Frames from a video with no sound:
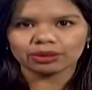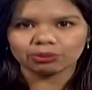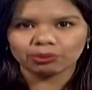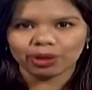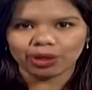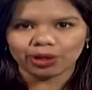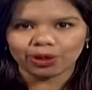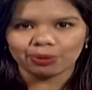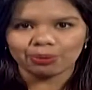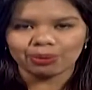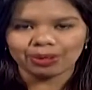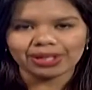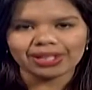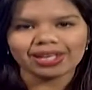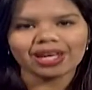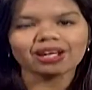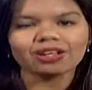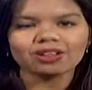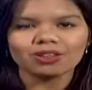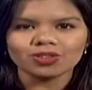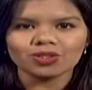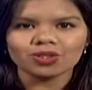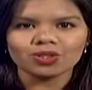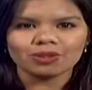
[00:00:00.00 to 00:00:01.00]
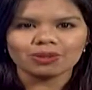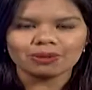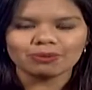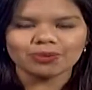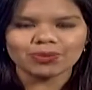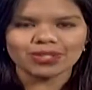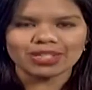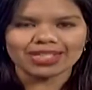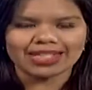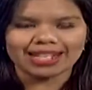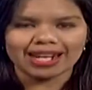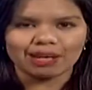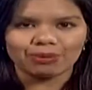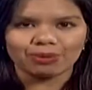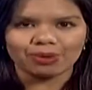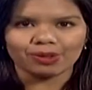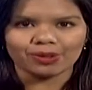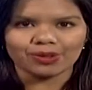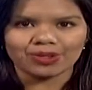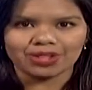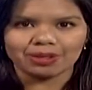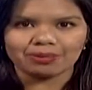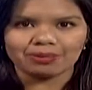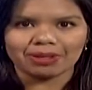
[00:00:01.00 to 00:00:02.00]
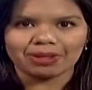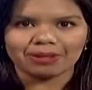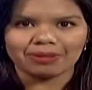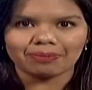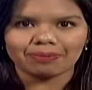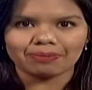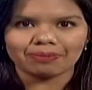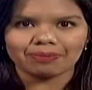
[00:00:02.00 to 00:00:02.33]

por acompañarnos. Nos vemos hasta la próxima.